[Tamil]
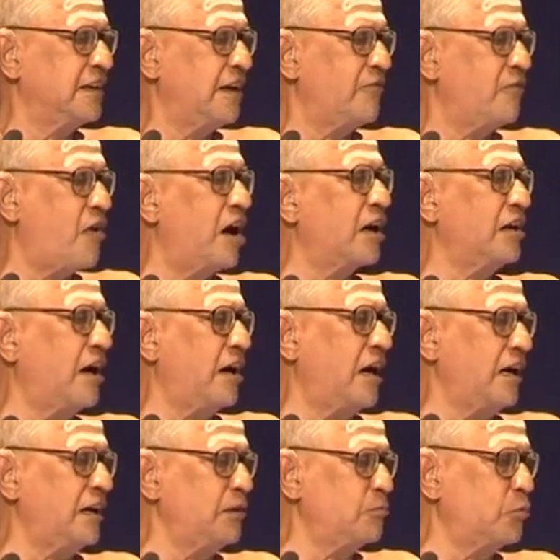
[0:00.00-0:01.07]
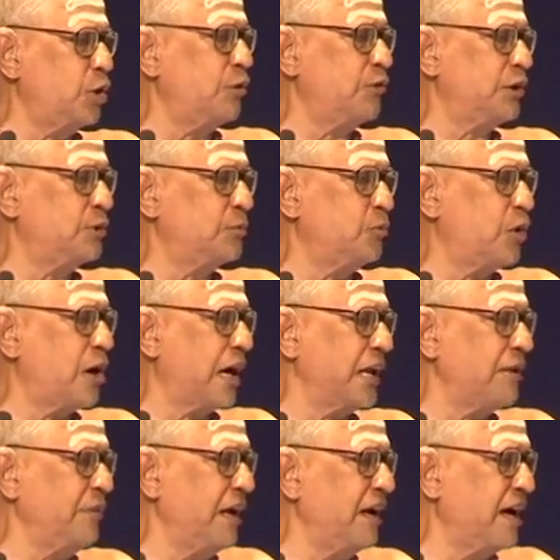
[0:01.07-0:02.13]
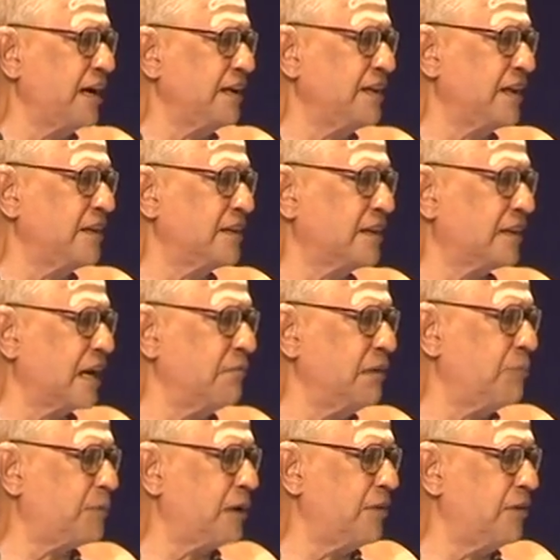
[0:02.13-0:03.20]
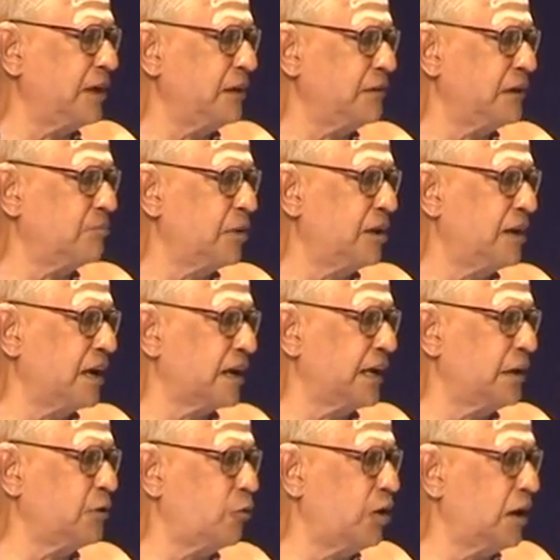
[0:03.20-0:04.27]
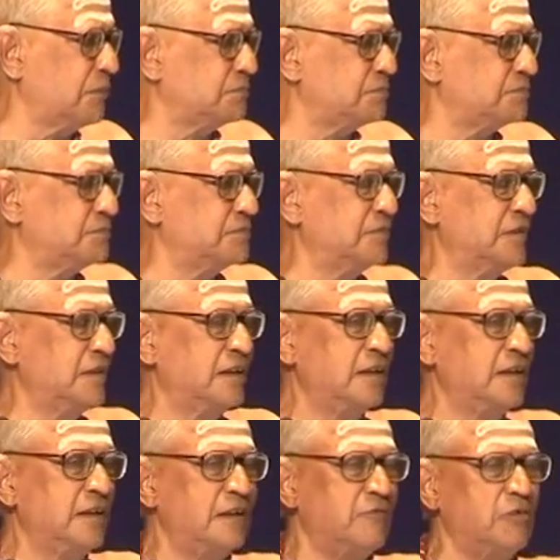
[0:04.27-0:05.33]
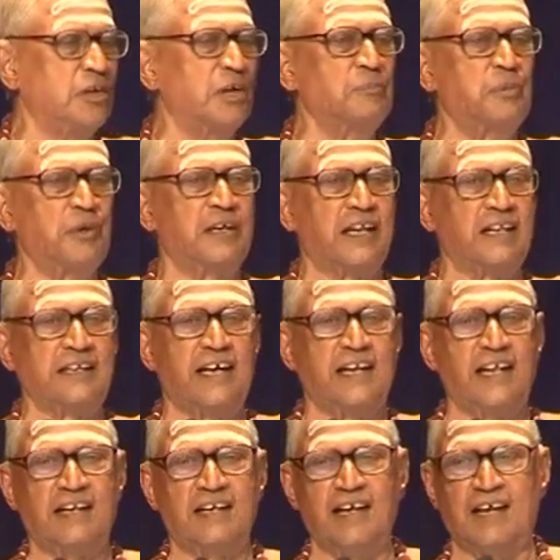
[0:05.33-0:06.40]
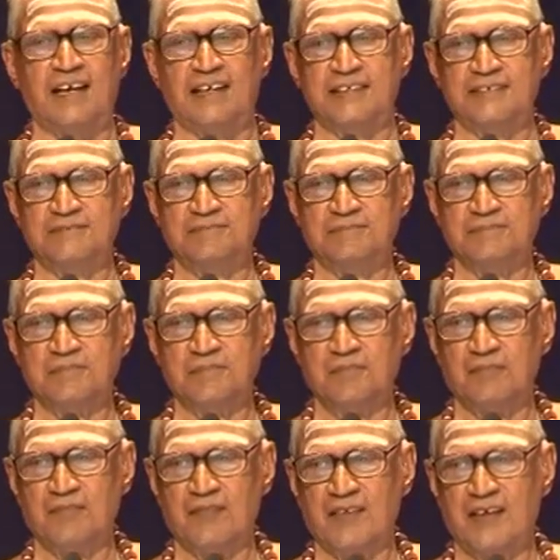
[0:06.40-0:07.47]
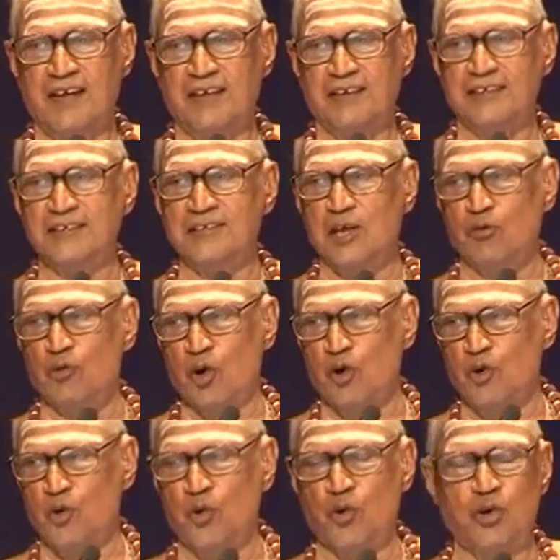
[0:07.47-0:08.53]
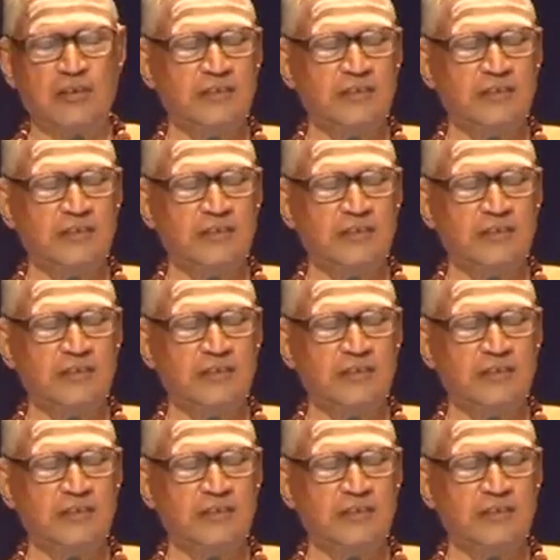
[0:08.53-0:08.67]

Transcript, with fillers: வாழ்நாள் முழுவதும் ஒரு அடிமையாக இருந்து கடமைப்பட வேண்டும் என்பதாக என் உள்ளம் விரும்புகிறது ஏனென்றால் இந்த ஒரு நூல்